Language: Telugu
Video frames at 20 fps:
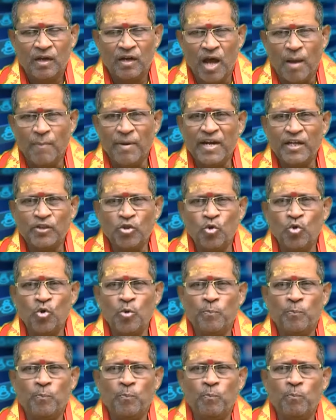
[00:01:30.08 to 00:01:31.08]
రామకథలో
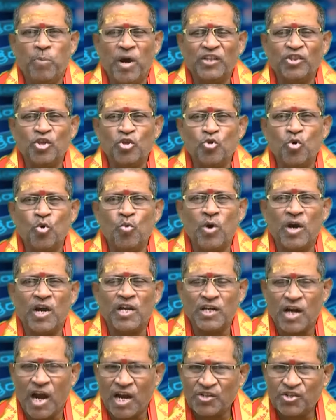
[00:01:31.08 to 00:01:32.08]
భక్తితో ఒక
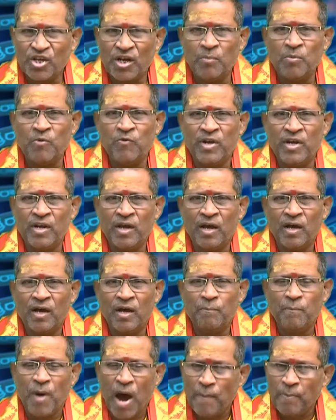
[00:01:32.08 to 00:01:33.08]
అక్షరము విన్న
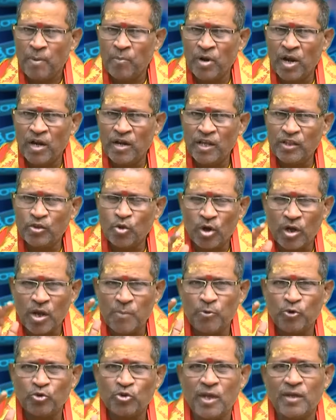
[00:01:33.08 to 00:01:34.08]
పాపములన్నీ
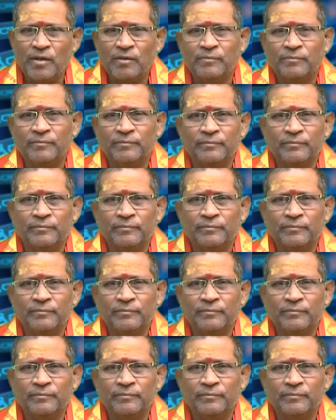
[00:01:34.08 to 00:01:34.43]
తొలగిపోతాయి